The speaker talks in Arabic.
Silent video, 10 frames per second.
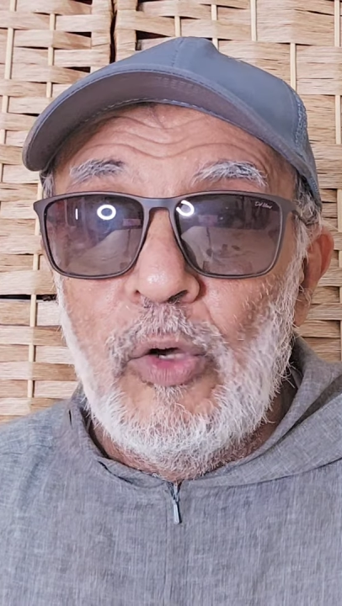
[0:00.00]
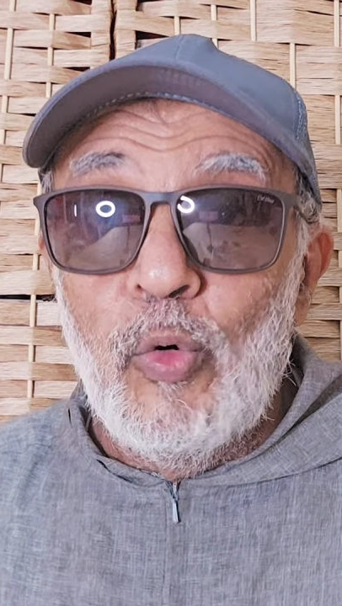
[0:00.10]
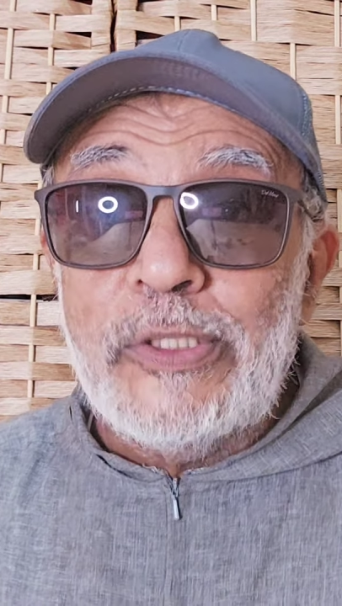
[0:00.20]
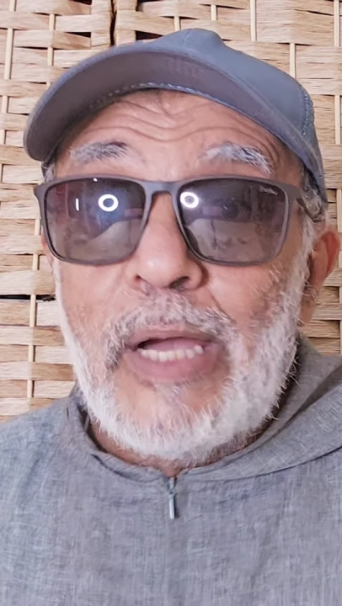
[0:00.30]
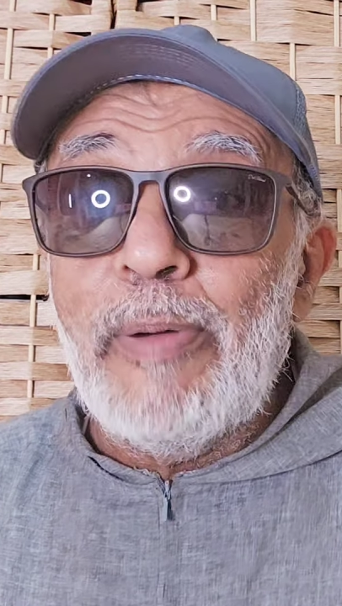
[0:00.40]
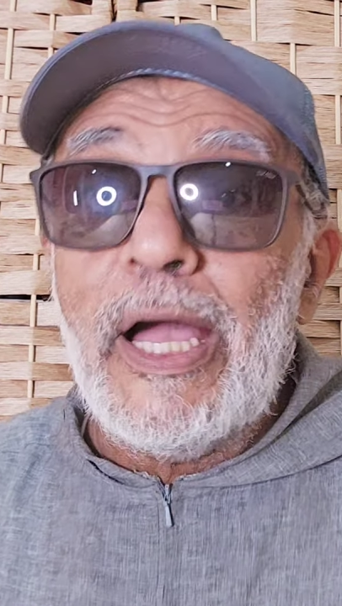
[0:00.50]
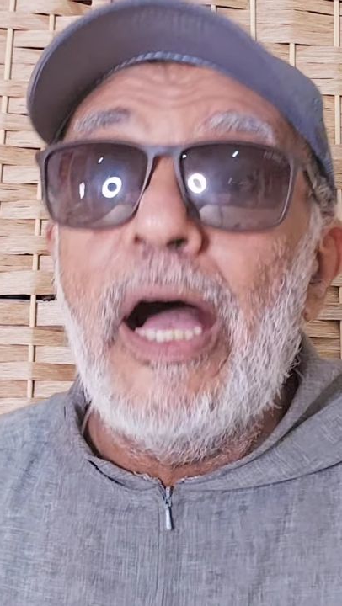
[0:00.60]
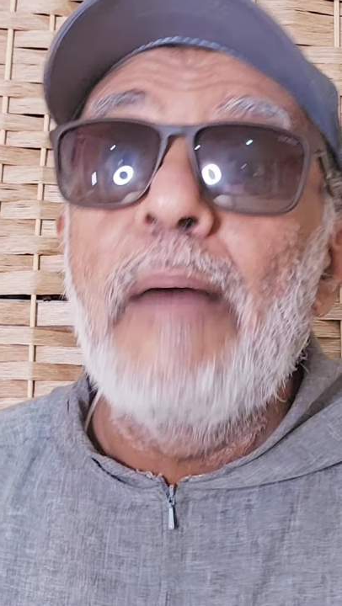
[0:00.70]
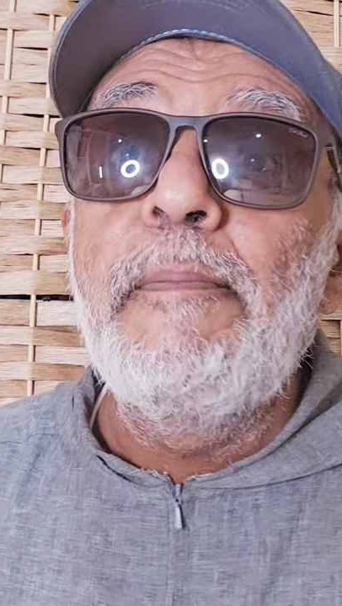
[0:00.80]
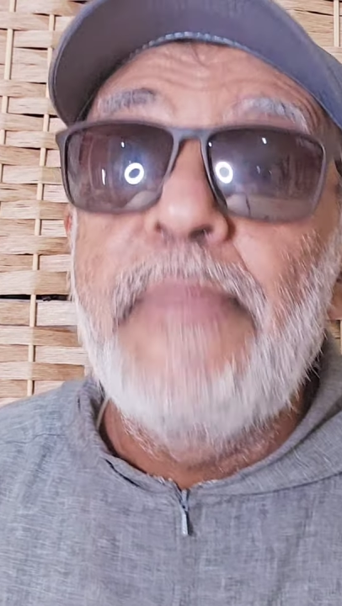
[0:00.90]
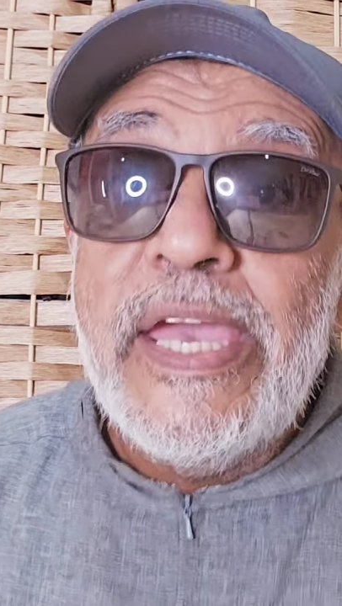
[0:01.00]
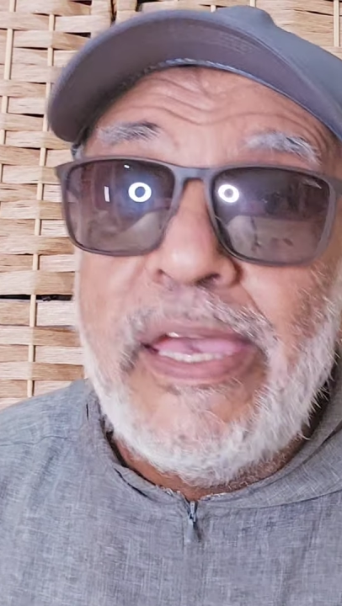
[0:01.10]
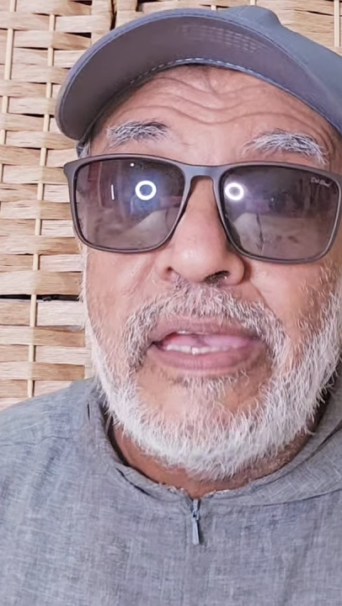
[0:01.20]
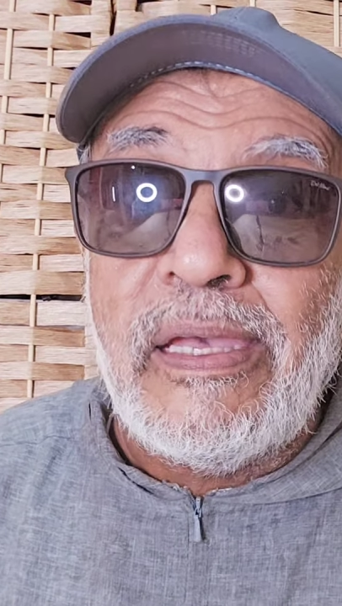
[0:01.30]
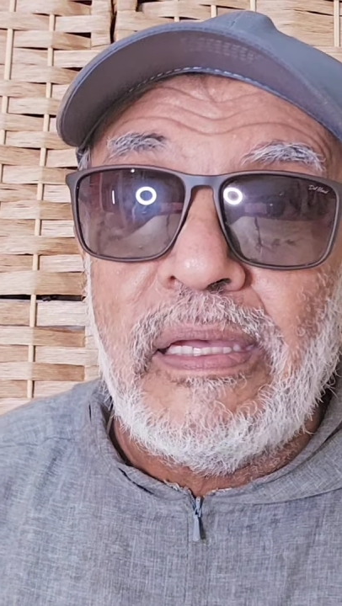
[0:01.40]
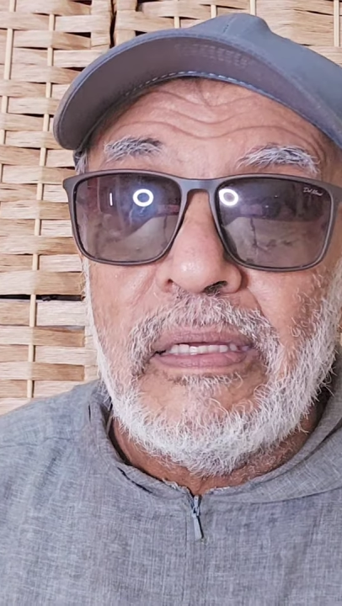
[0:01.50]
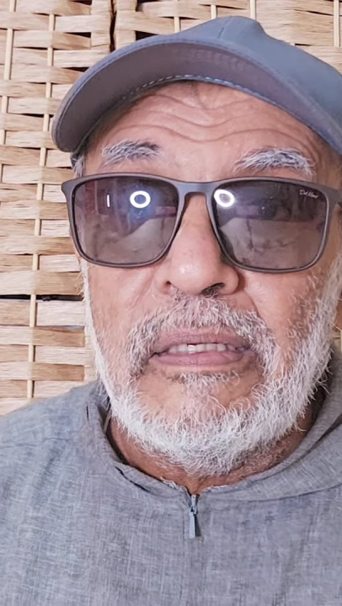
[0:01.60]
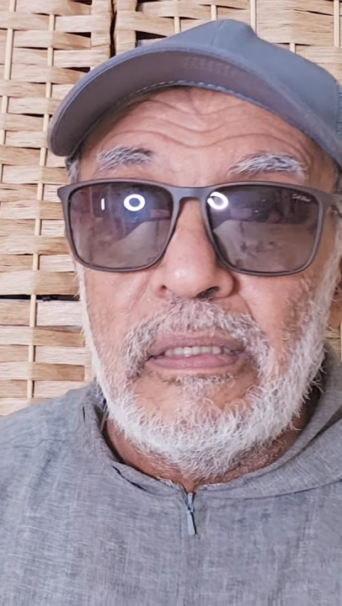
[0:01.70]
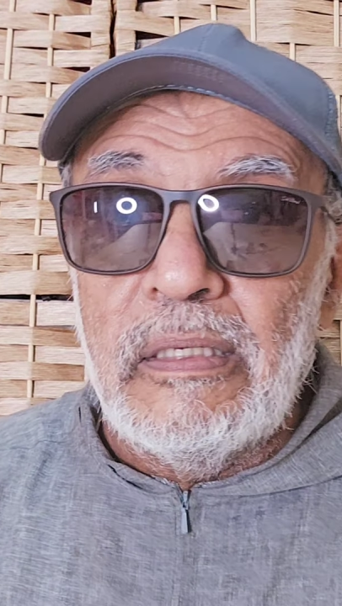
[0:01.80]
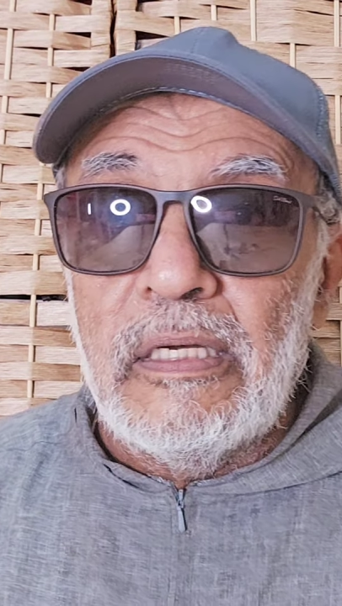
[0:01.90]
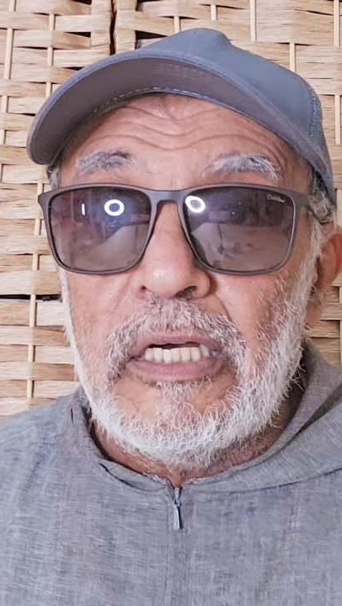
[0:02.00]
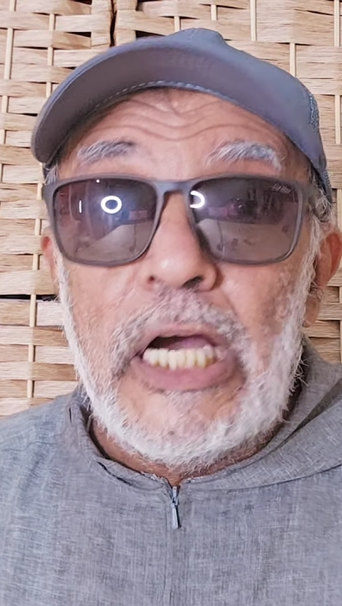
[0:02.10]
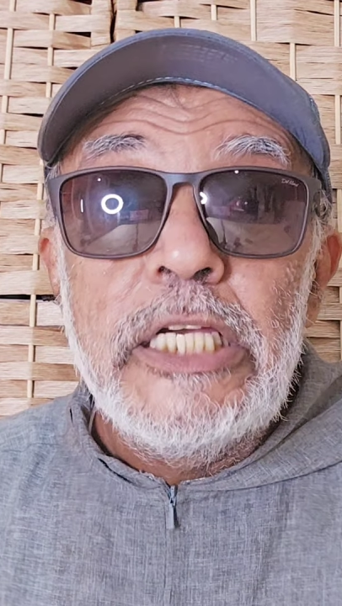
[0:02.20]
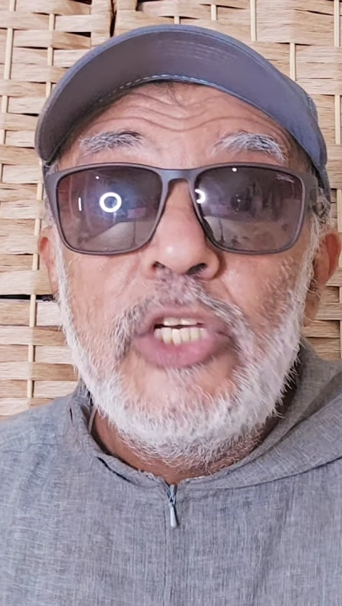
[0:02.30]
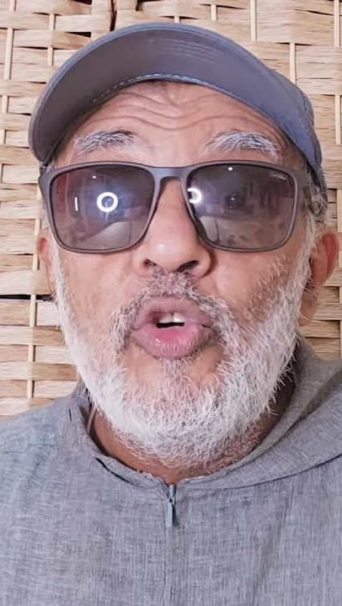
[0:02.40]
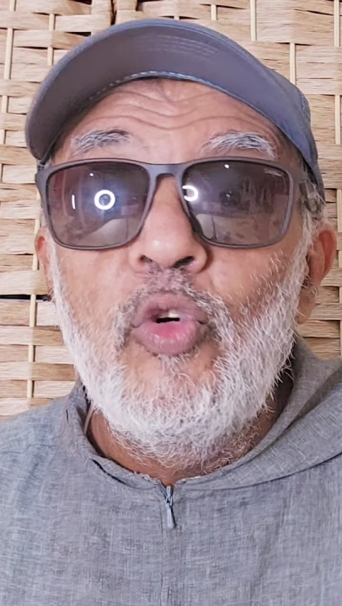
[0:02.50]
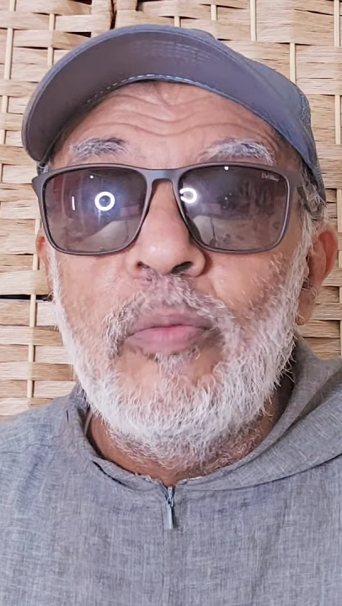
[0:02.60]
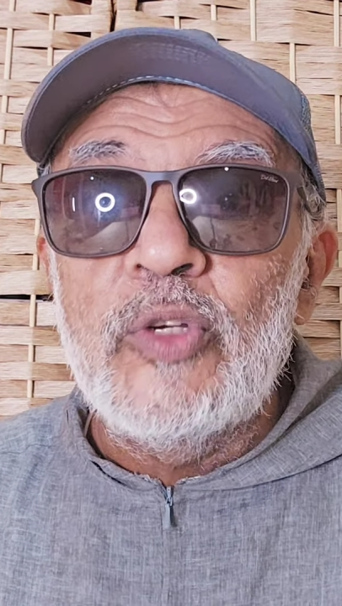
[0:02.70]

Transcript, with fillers: وتبقى به قيوم